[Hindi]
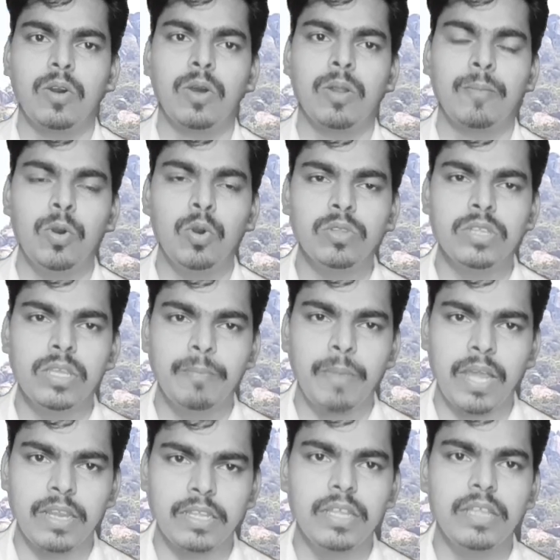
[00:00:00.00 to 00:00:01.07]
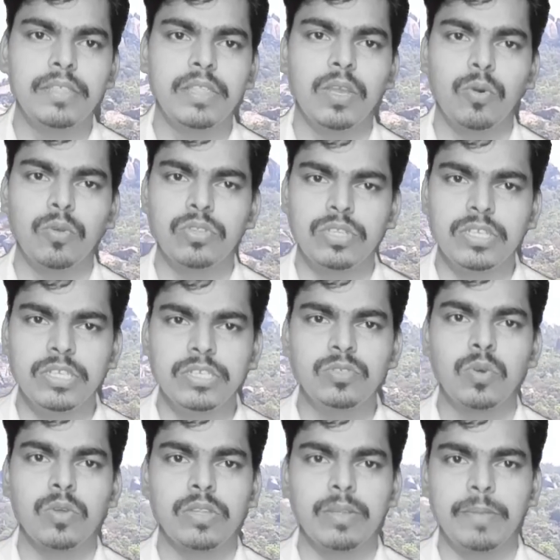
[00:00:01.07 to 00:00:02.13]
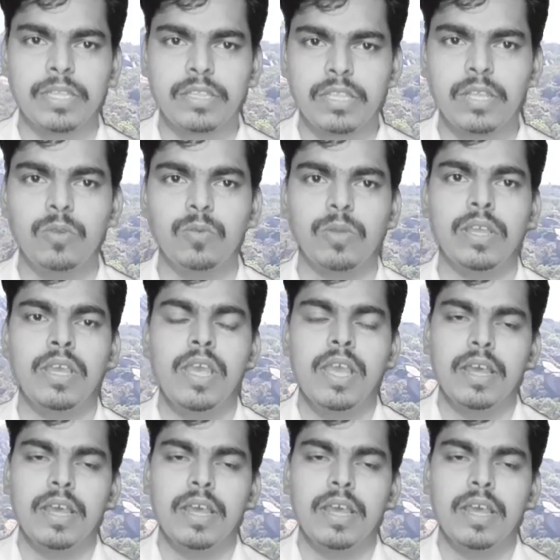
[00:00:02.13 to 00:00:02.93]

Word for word: और बहुत ही बारीकी से उस चीज़ को समझते हुए